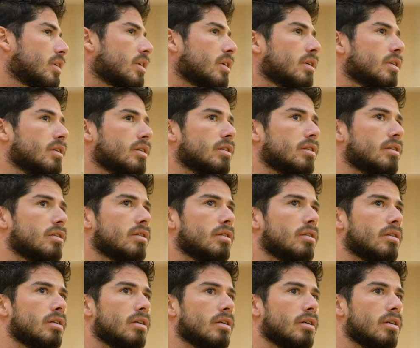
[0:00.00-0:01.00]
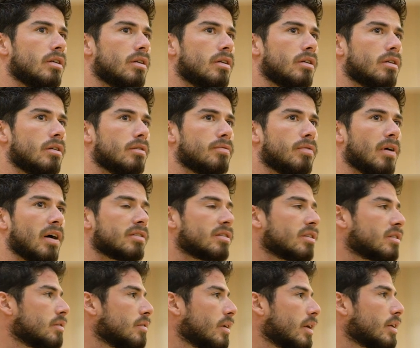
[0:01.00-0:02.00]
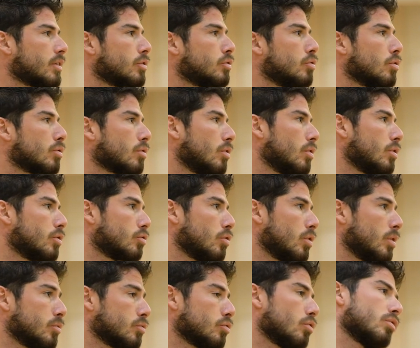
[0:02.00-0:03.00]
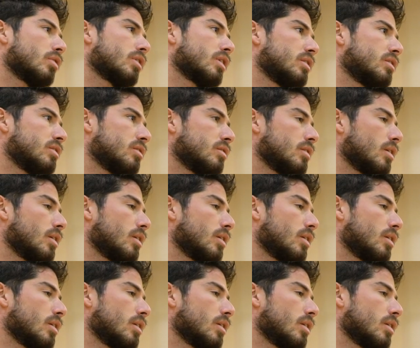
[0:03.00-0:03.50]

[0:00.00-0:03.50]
hani e, fazlası var eksi yok öyle söyleyeyim zorluk açısından.